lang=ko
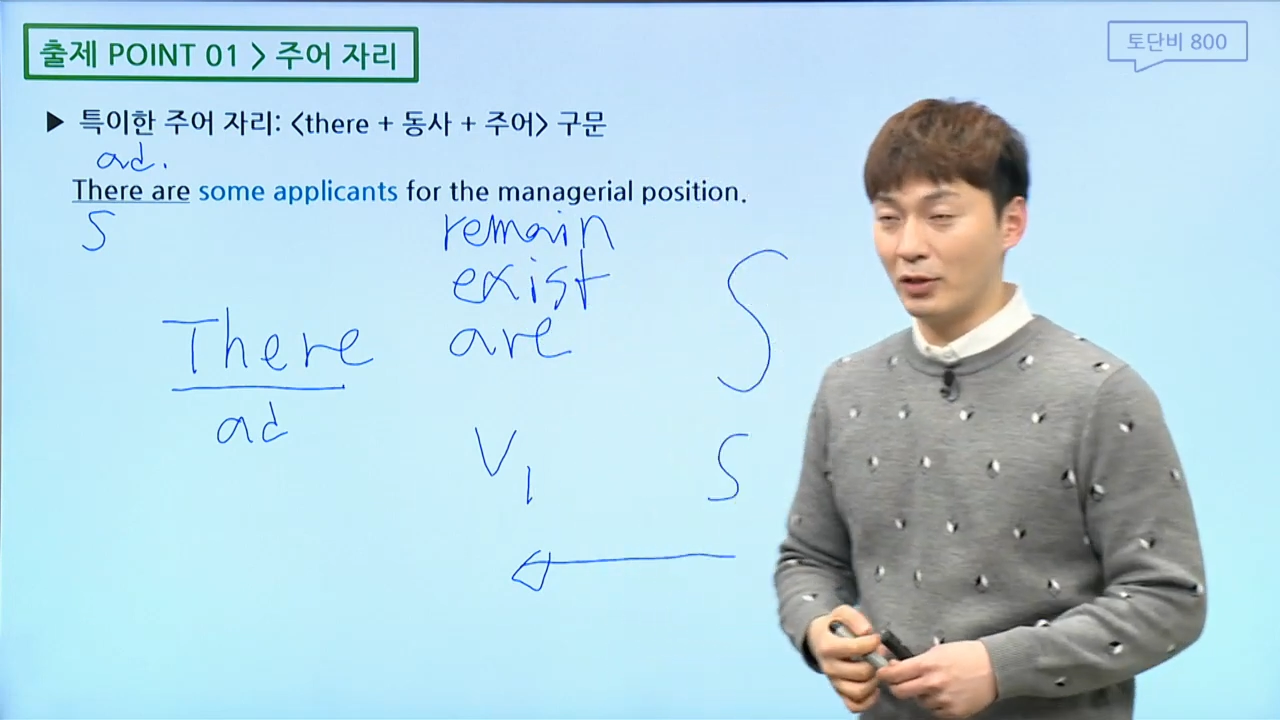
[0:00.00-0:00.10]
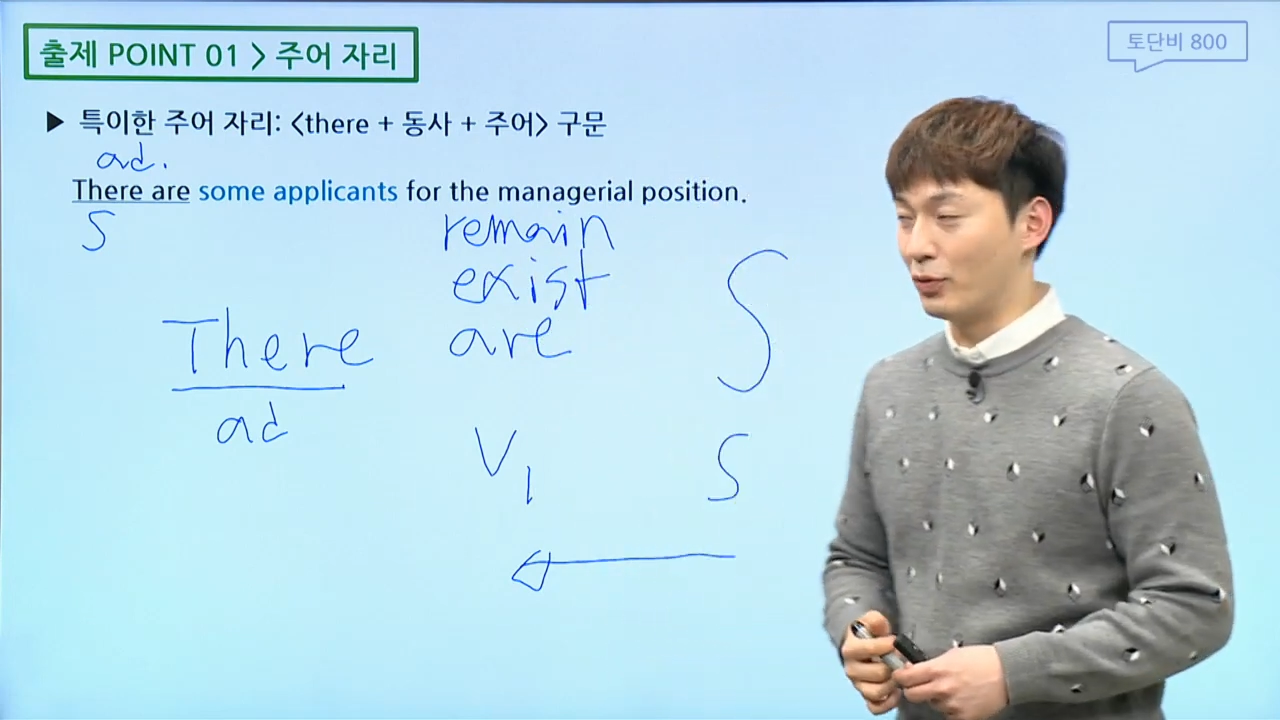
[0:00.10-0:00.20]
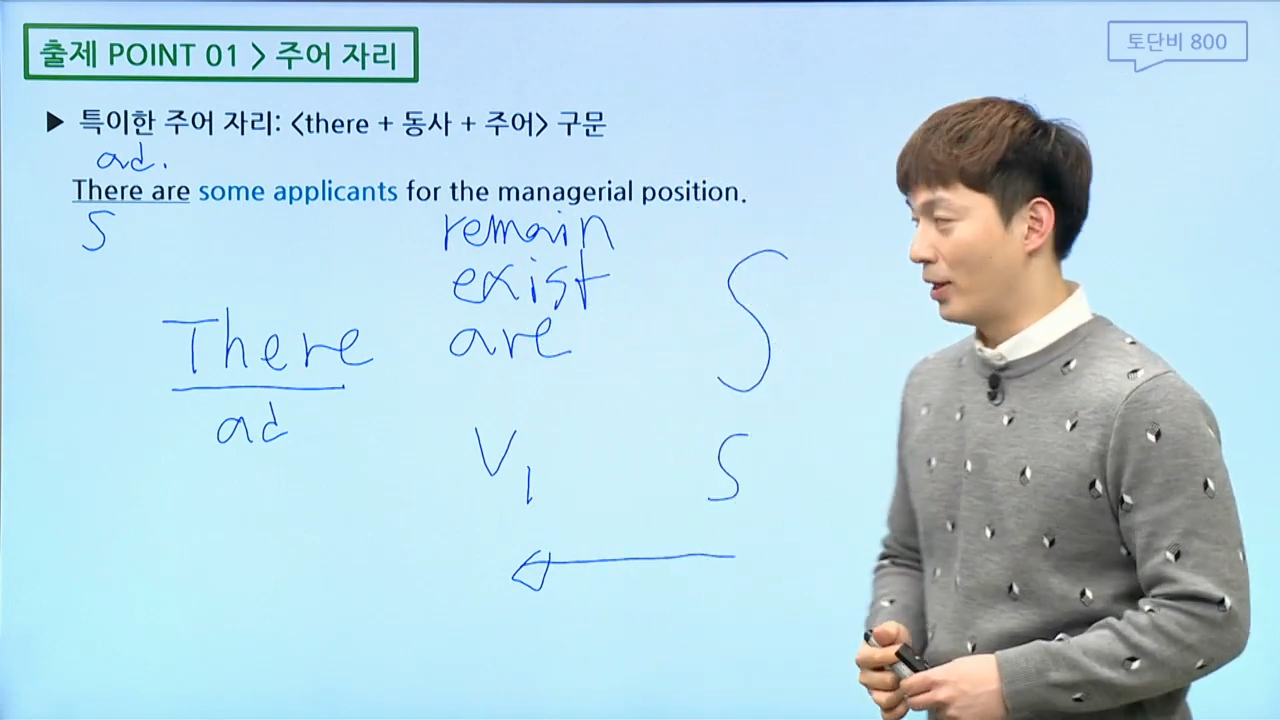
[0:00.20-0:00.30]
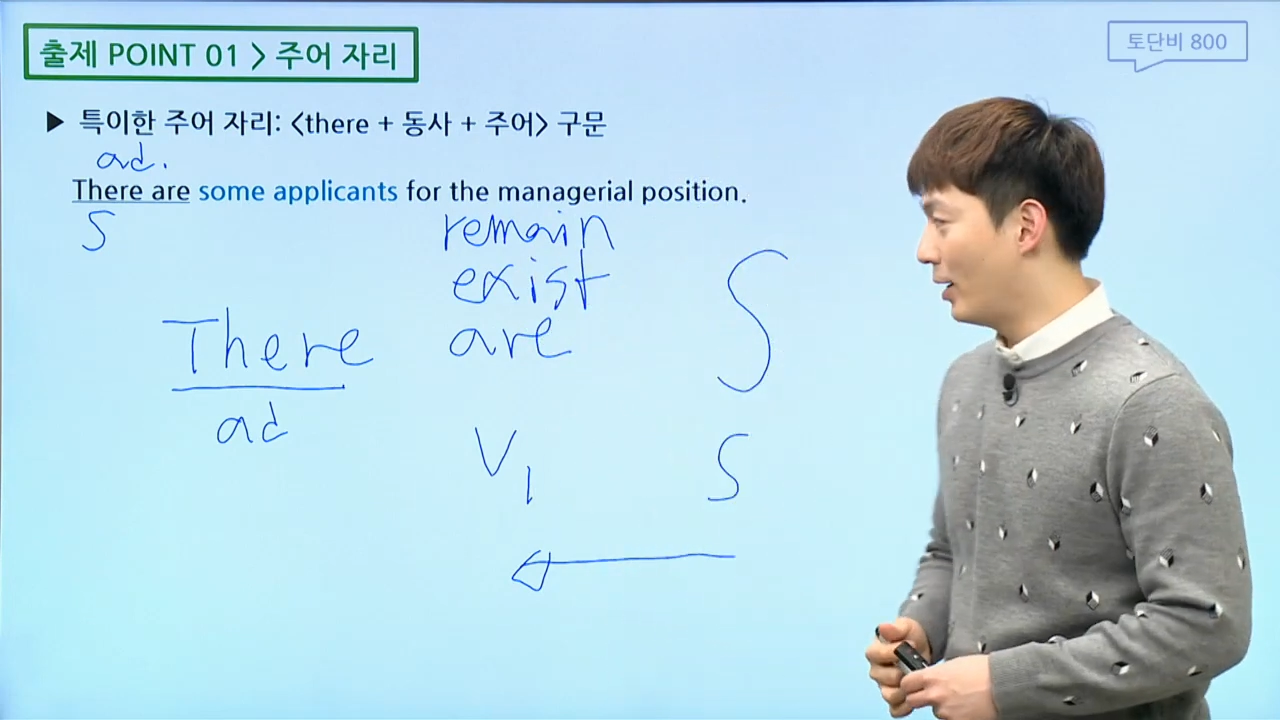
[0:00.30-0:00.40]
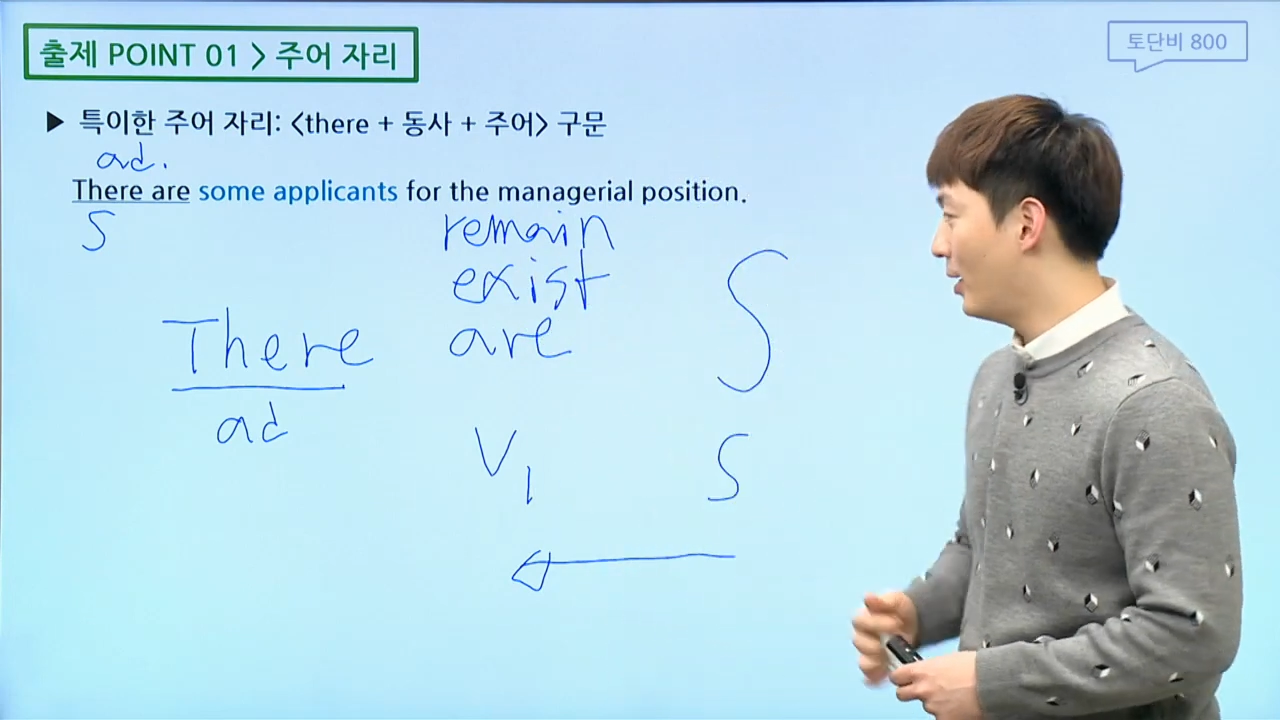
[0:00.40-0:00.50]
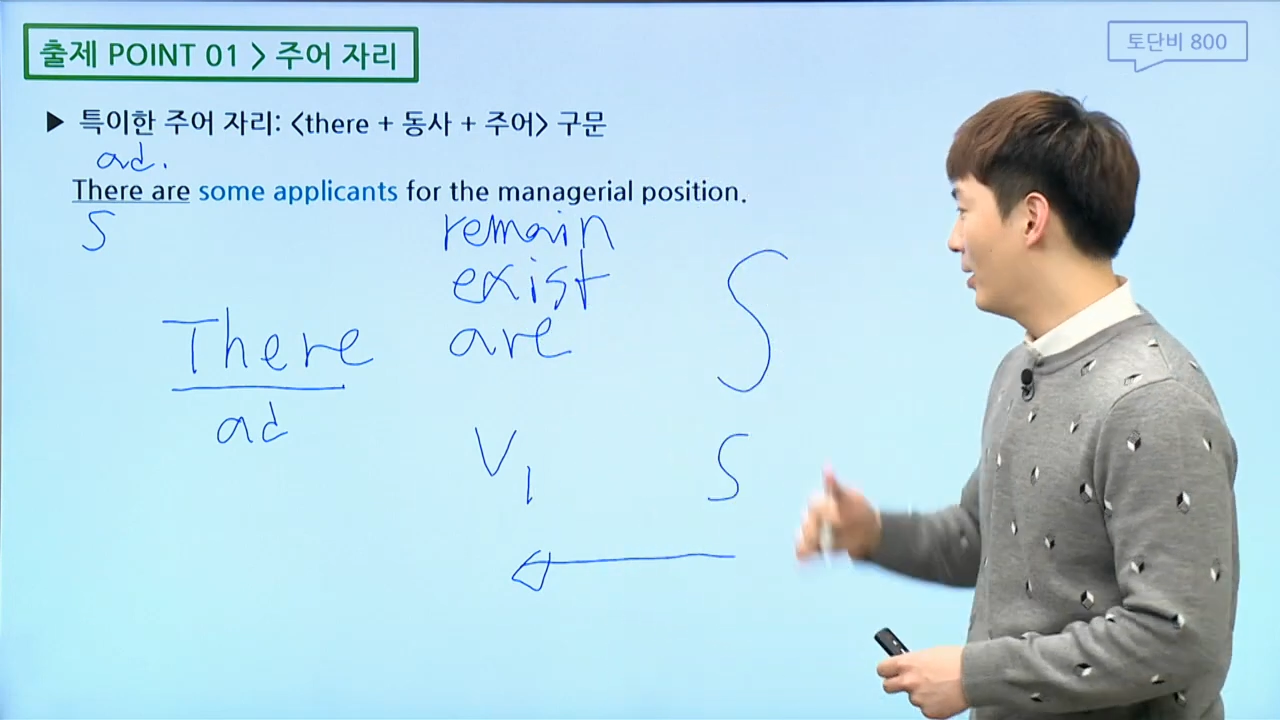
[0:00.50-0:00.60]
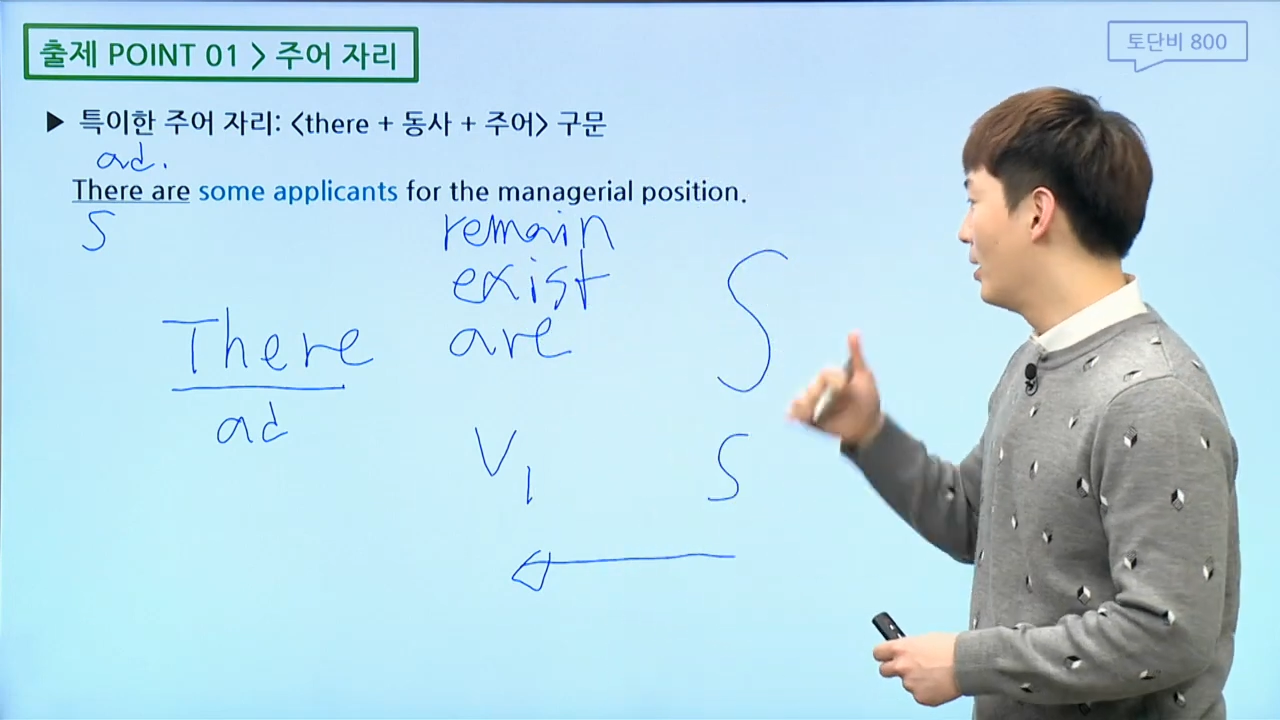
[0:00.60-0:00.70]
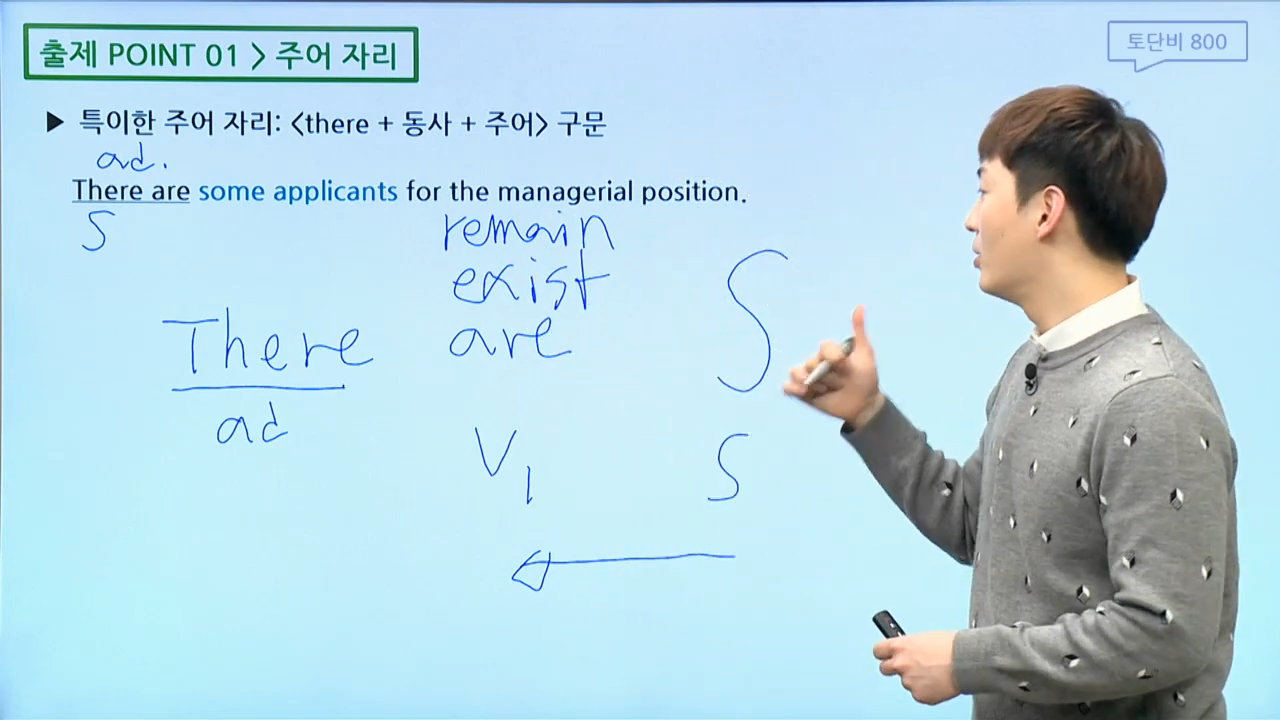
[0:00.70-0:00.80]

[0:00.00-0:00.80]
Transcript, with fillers: 뒤에